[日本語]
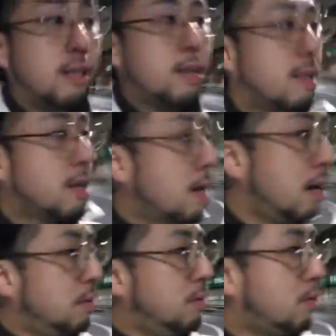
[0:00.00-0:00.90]

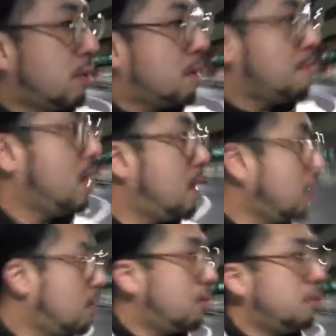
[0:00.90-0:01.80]
君の歌
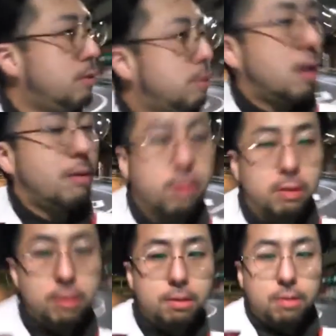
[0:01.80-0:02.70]
を
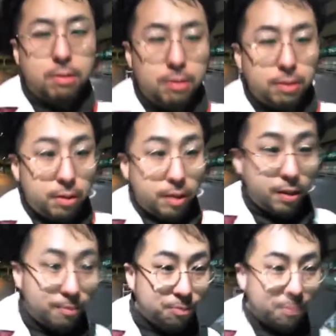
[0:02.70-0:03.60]
ラスト
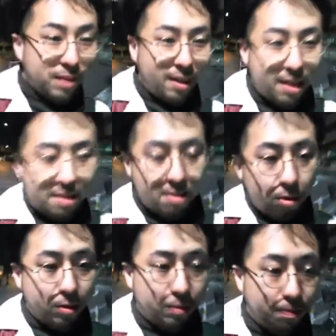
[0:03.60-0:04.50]
5分
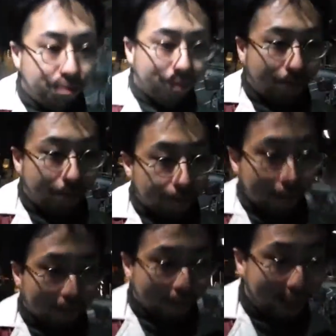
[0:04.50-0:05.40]

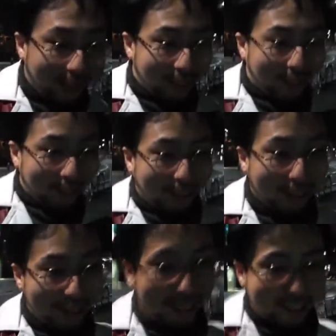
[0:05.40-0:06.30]
和藤さんお疲れ様です
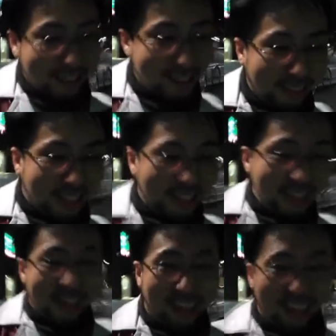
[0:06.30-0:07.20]
しんさん
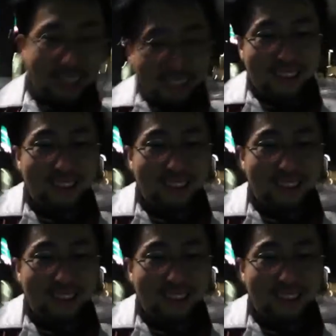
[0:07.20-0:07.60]
ウィスウィス